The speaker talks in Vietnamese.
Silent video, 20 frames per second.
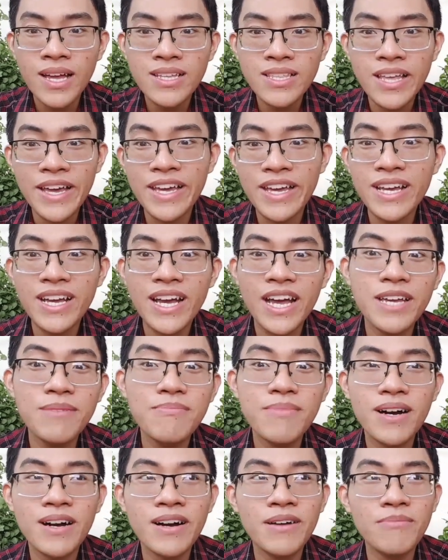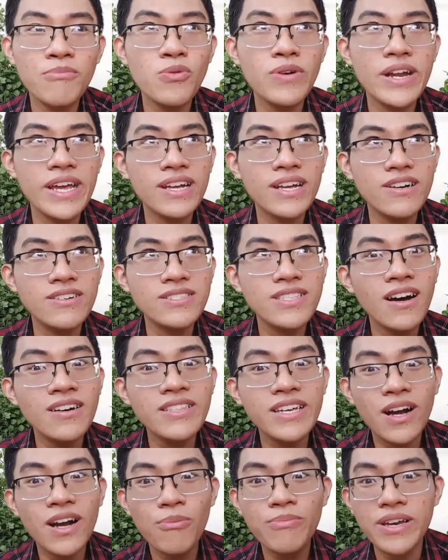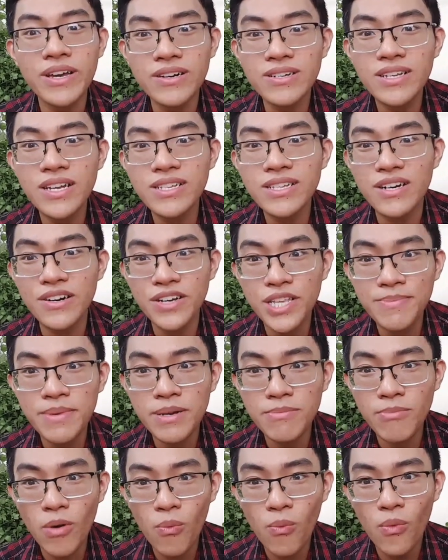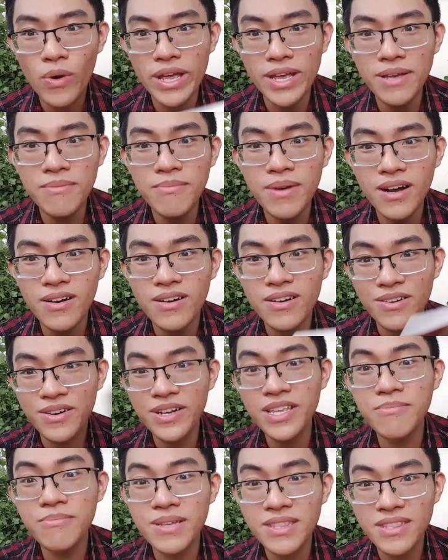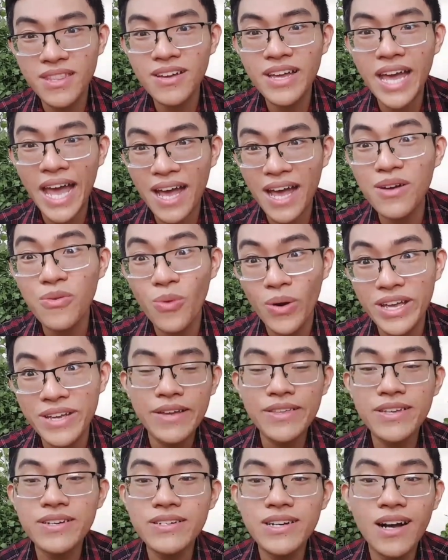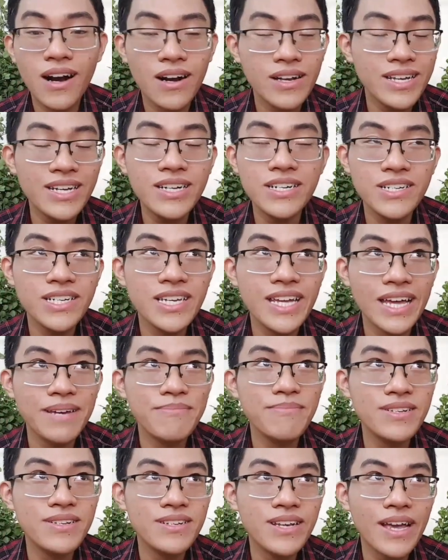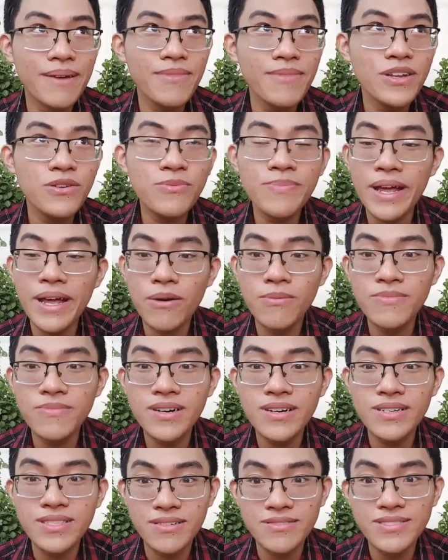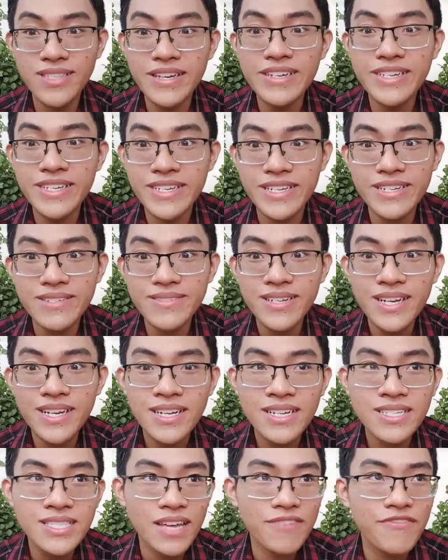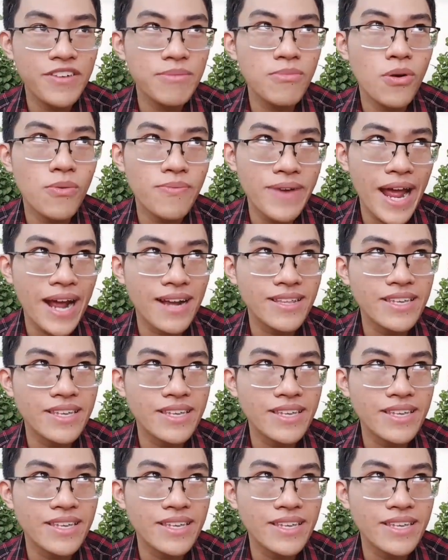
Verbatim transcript: thì khi mà bưu điện gửi tới thì không những linh gửi cho mình một quyển mà còn gửi cho mình tới hai quyển như gần những người như vậy mình cảm thấy lúc nào cũng rất là tự ti vậy tại vì một đằng